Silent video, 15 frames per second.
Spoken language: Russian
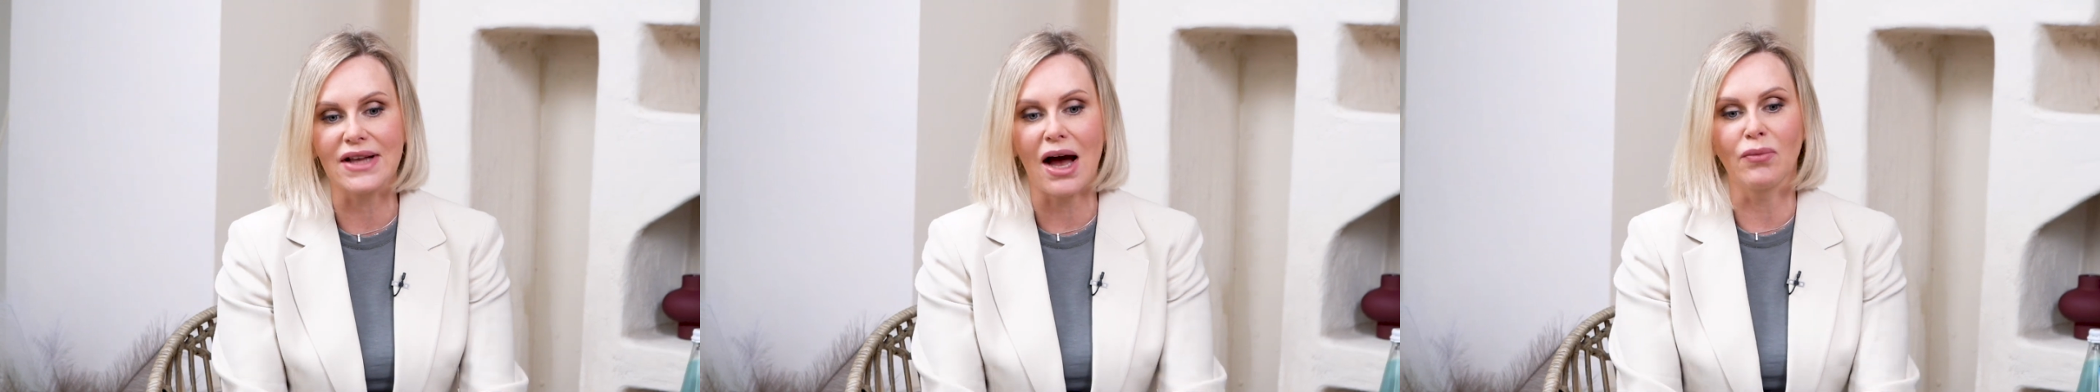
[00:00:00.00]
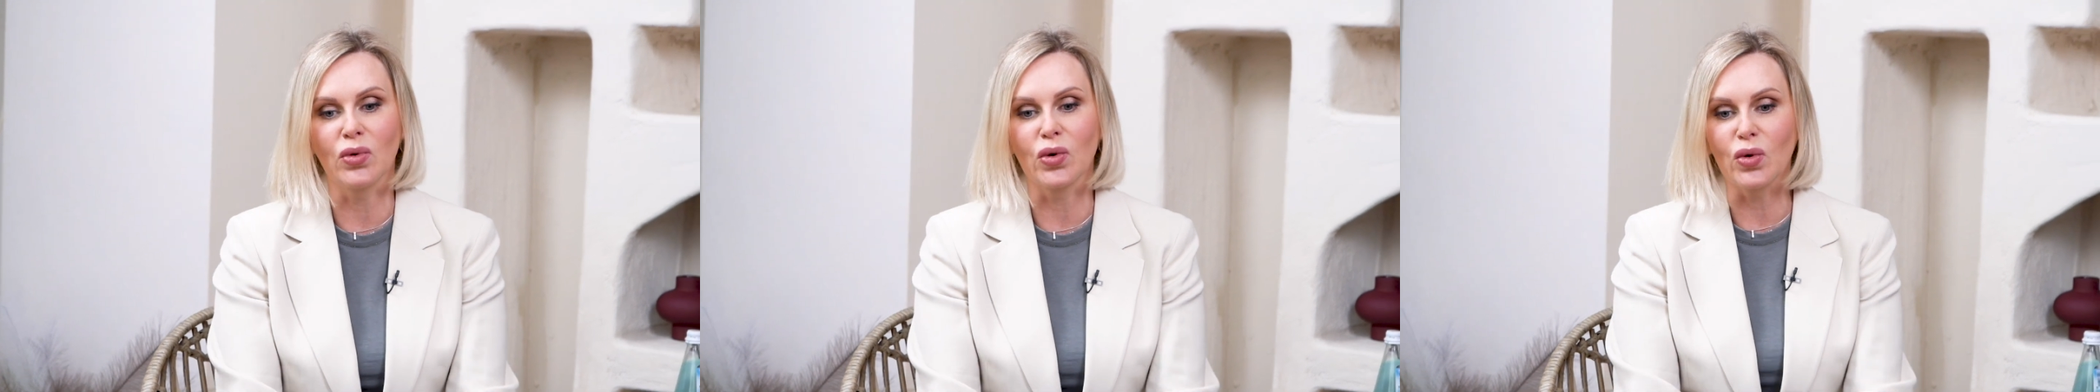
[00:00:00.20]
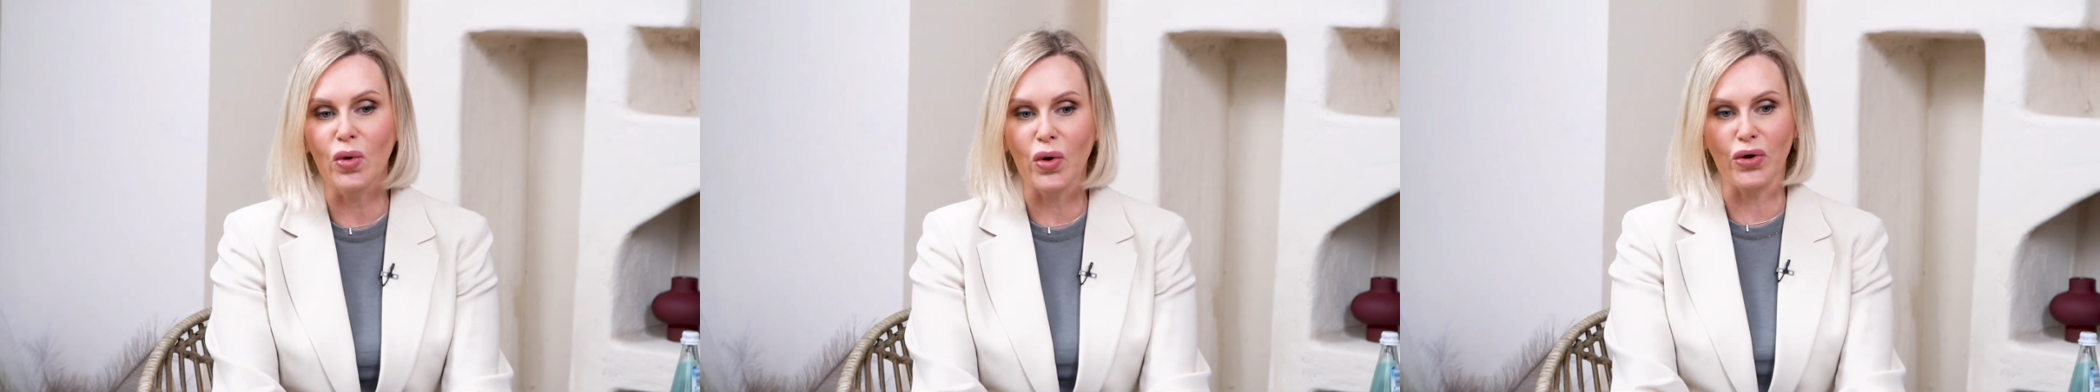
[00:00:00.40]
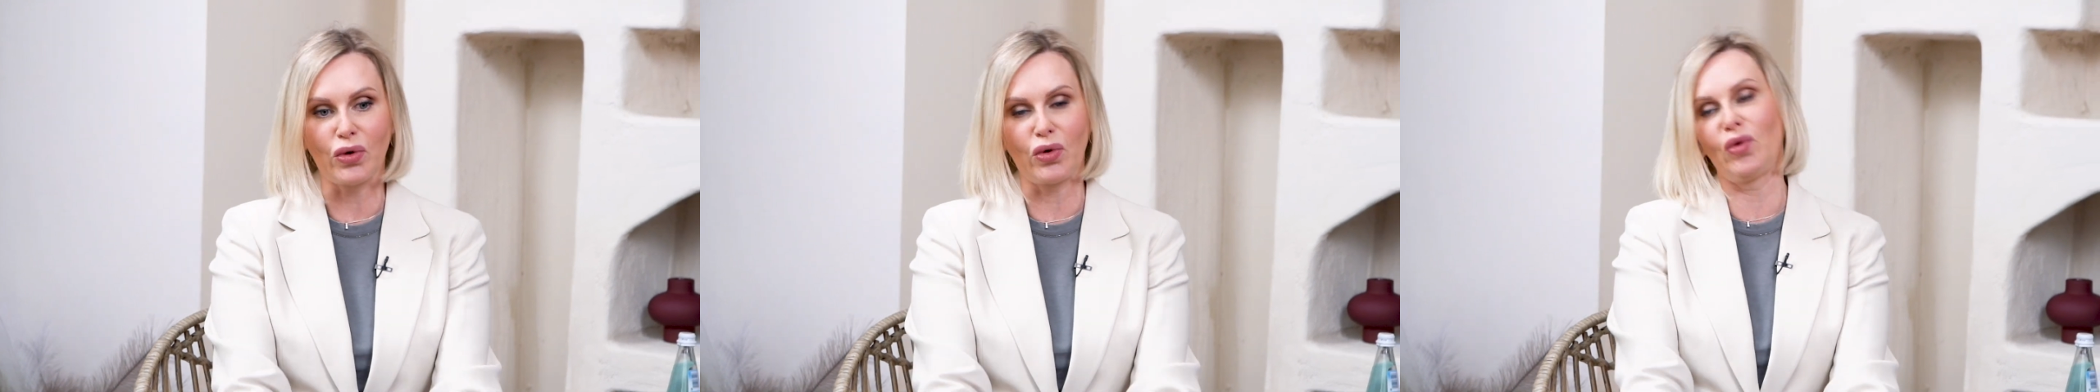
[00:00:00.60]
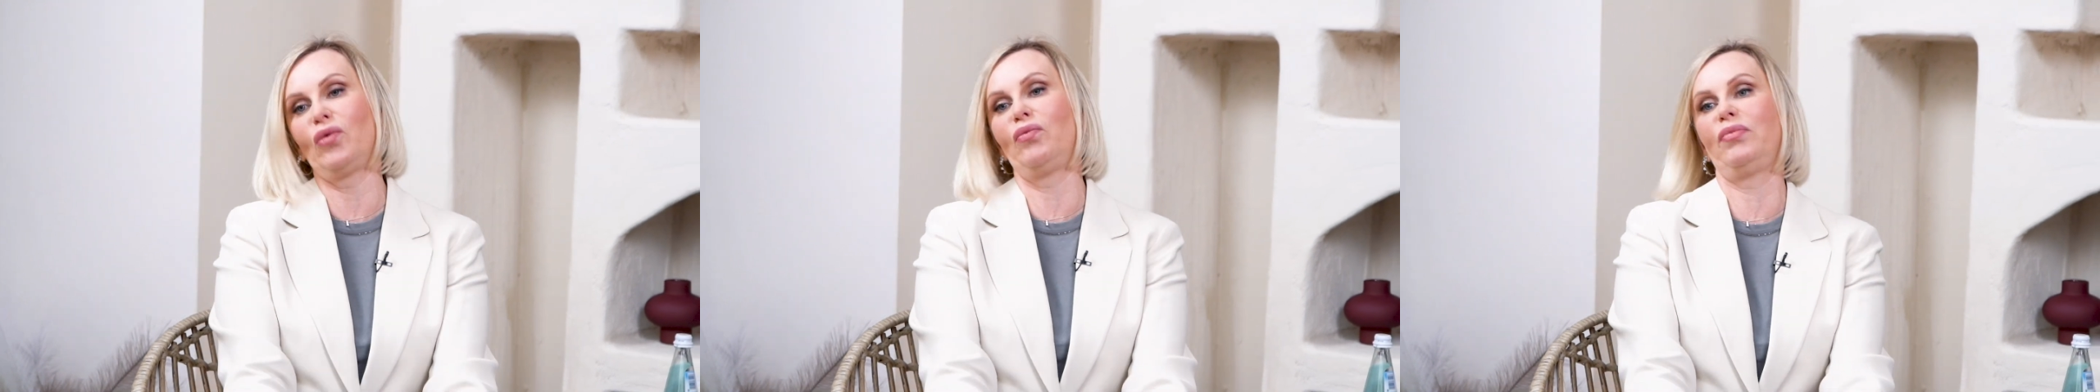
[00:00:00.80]
самую
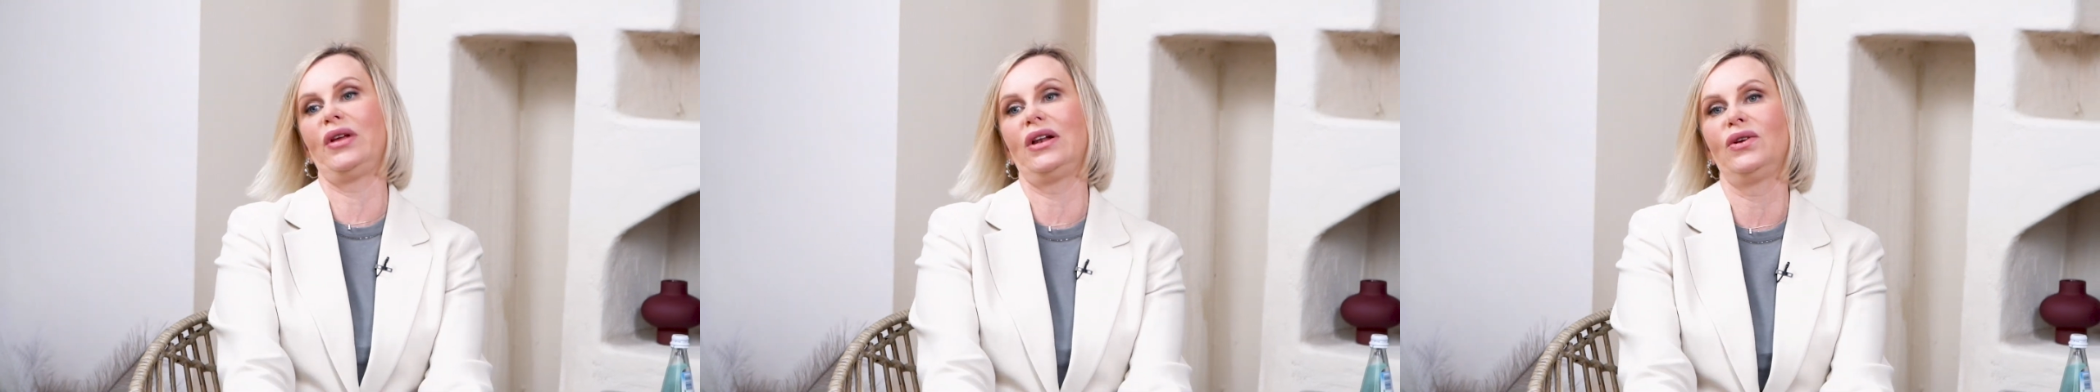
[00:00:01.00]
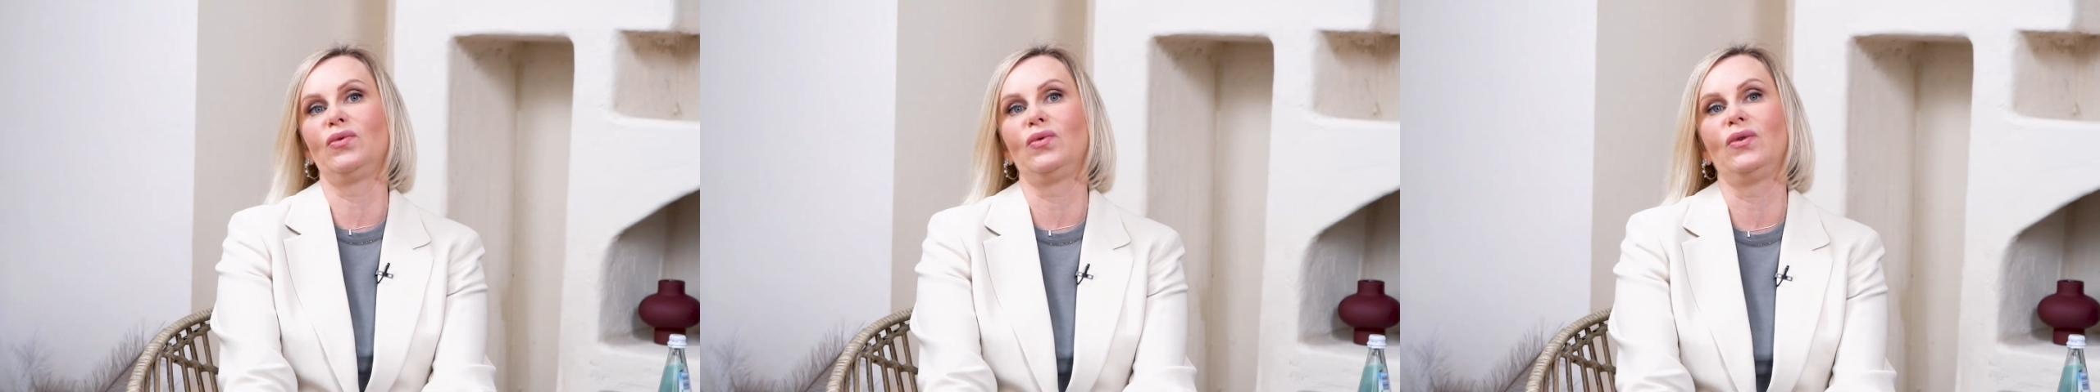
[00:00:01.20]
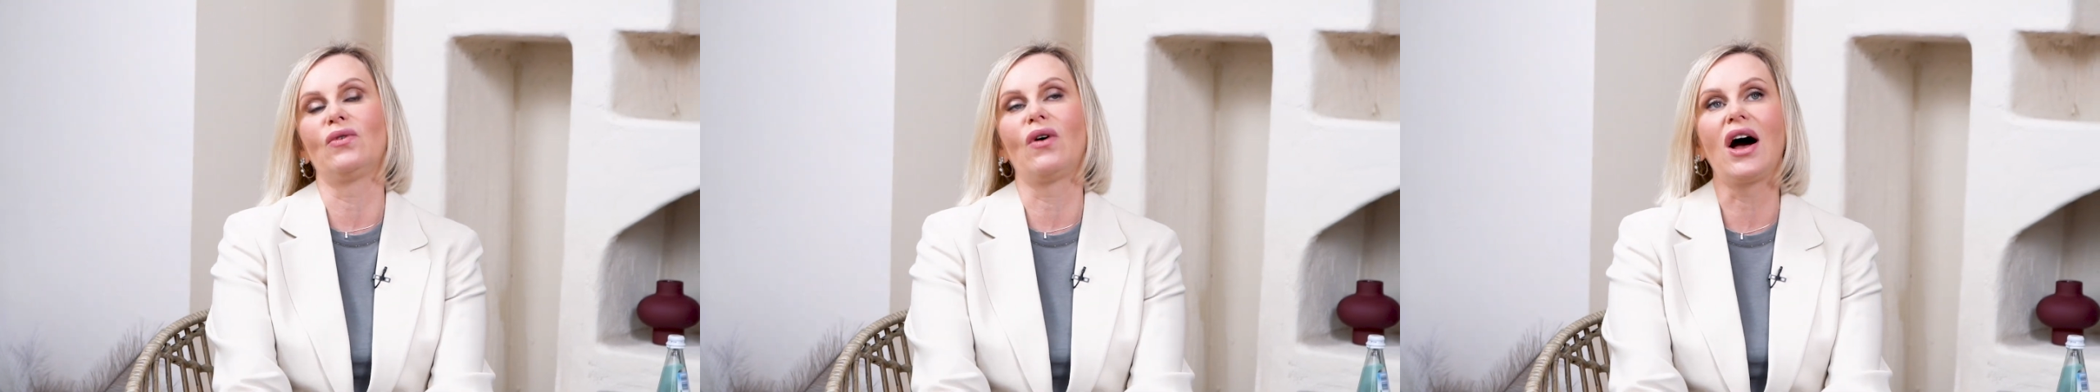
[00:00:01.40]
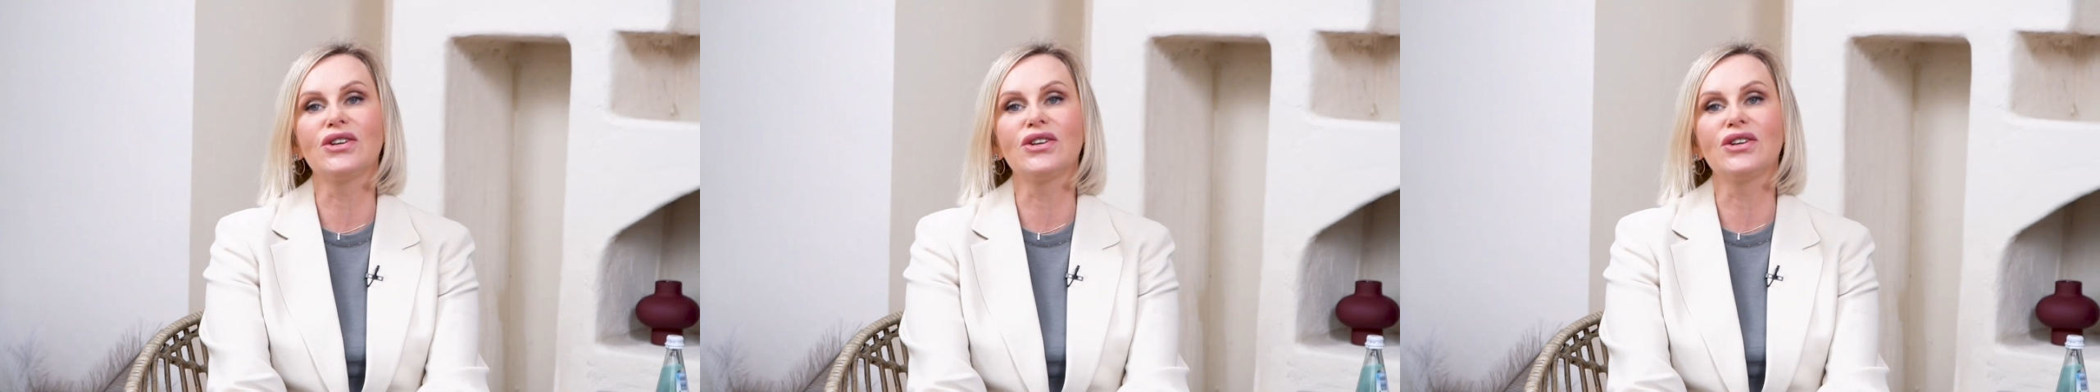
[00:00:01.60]
горькую пилюлю,